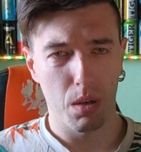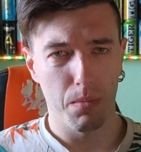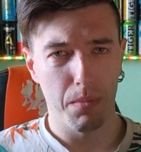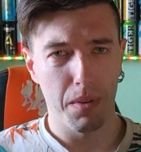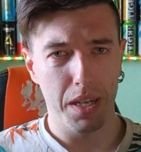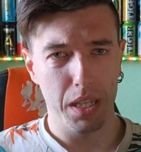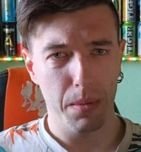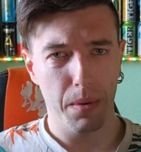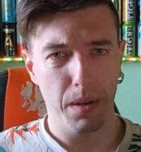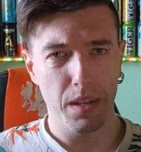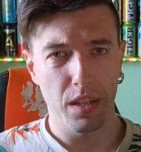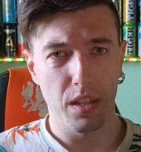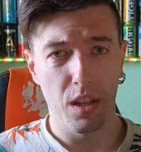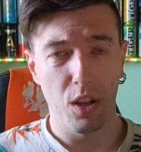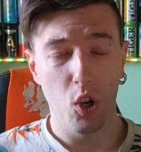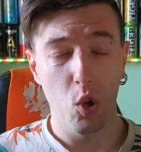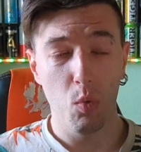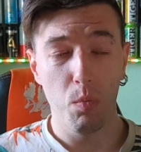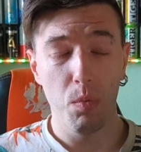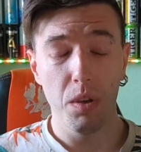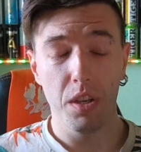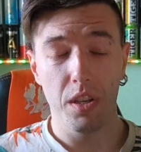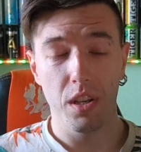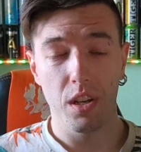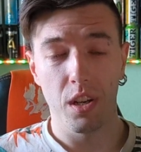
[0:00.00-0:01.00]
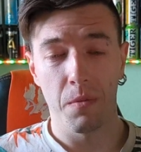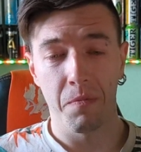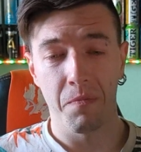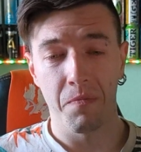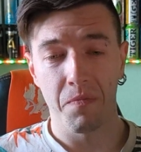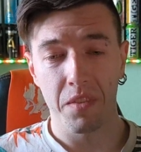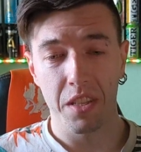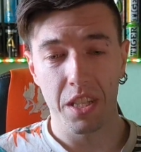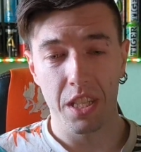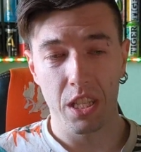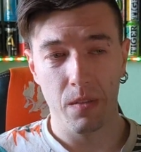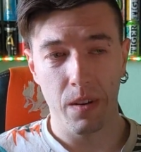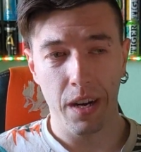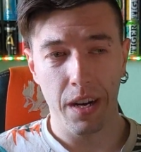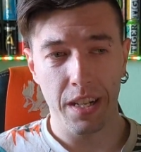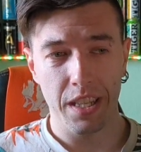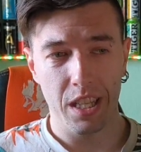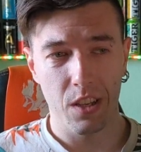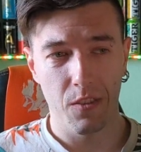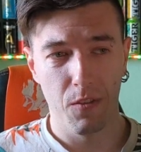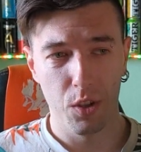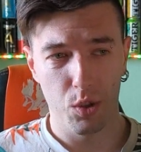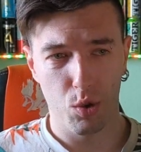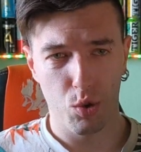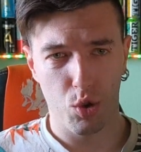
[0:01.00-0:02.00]
максимально на любителя. Называется
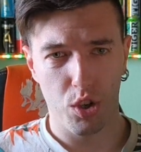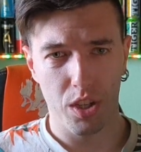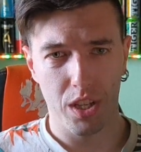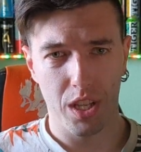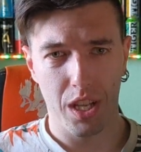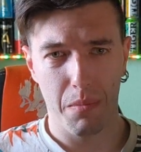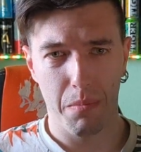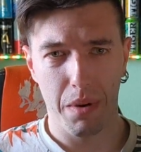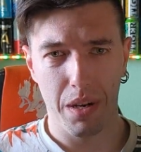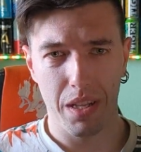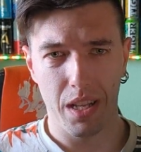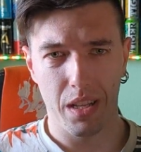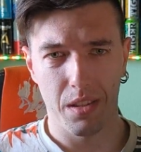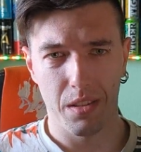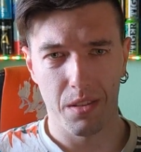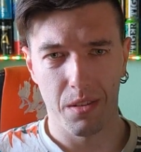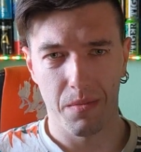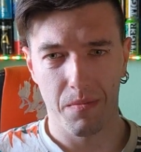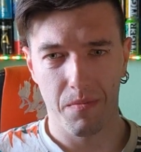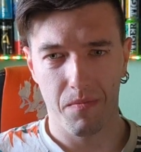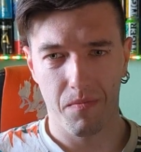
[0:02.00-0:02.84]
высушенные бананы.